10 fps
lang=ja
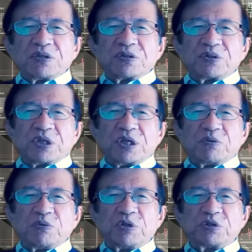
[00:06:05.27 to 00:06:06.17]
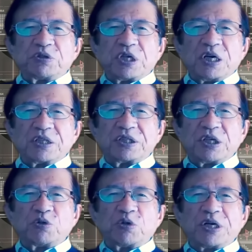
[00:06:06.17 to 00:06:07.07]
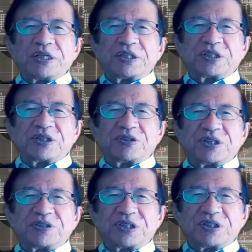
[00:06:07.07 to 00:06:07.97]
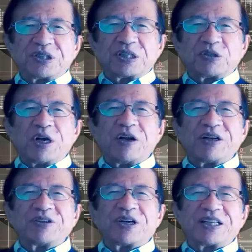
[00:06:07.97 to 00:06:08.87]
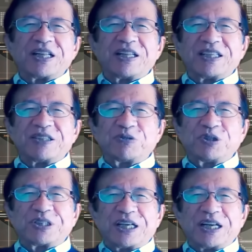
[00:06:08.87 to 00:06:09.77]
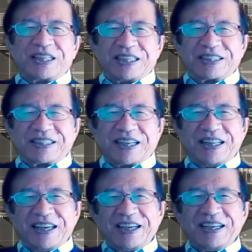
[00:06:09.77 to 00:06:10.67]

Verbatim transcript: それからウイルスがゼロのがいいっつってるのがいるんですよ。だって我々の体の中にウイルスだらけなんですからね。